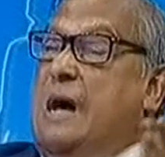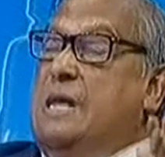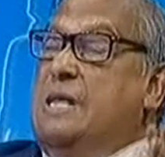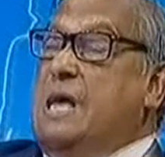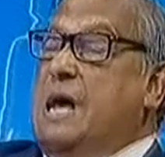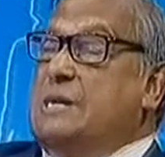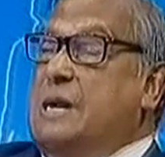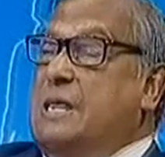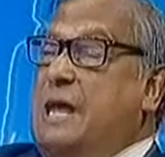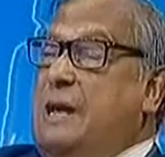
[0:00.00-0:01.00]

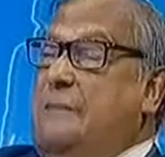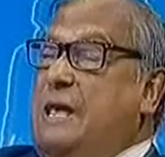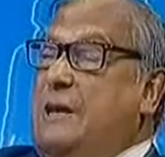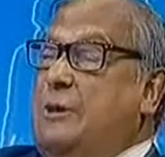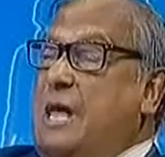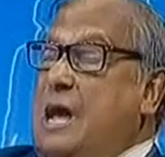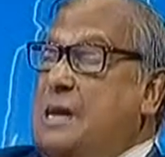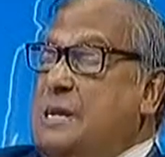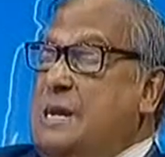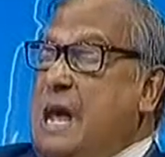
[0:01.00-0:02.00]
ইতিহাসের ধারাবাহিকতায়
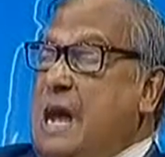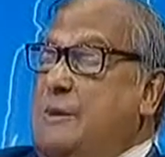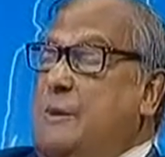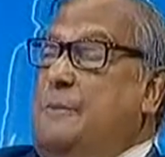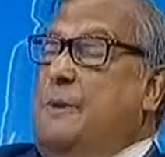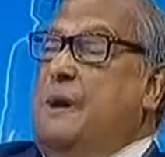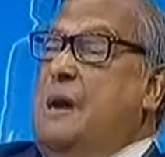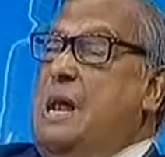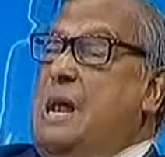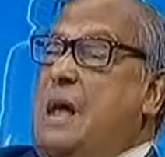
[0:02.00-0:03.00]
আসে না এক নম্বর
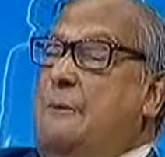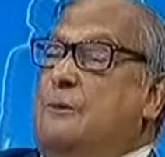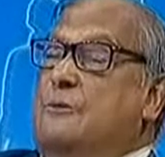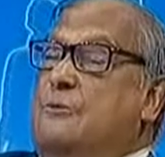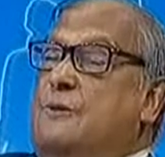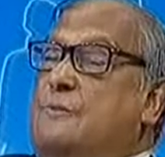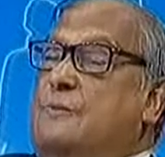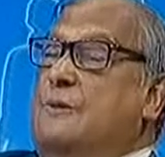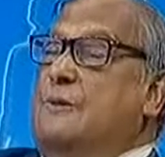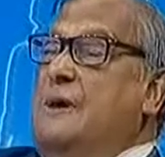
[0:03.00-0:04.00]
এবং দুই
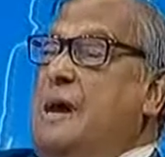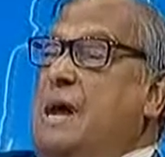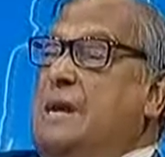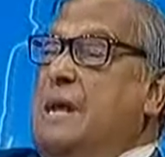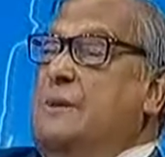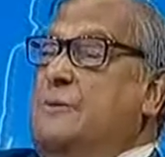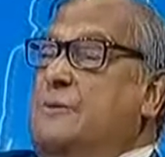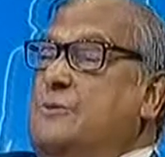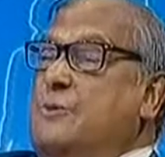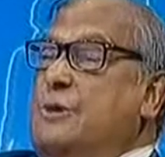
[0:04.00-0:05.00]
নম্বর হলো এটার কোনো
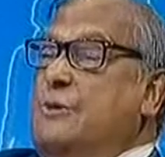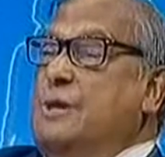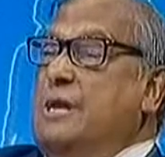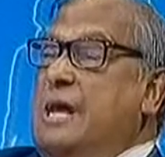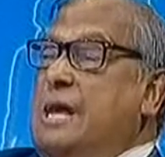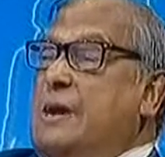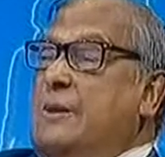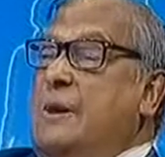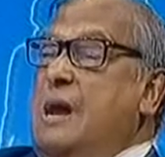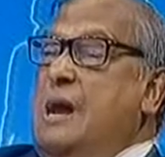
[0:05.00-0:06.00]
যৌক্তিকতা নাই
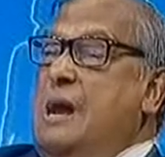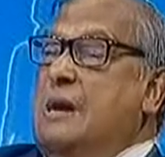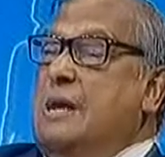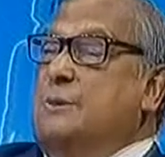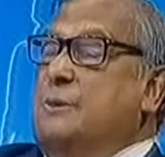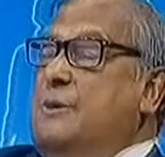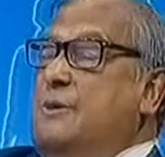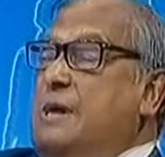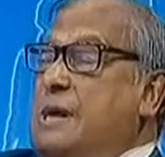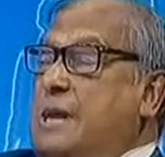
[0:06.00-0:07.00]
কারণ এটা
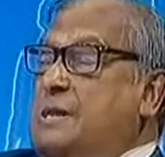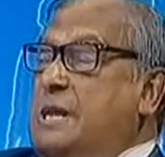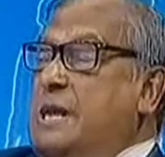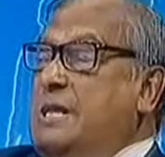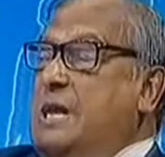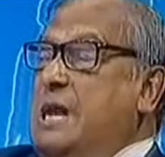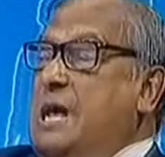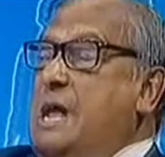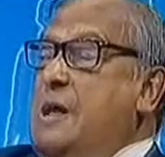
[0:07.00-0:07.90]
জনগণের কাছ থেকে তারা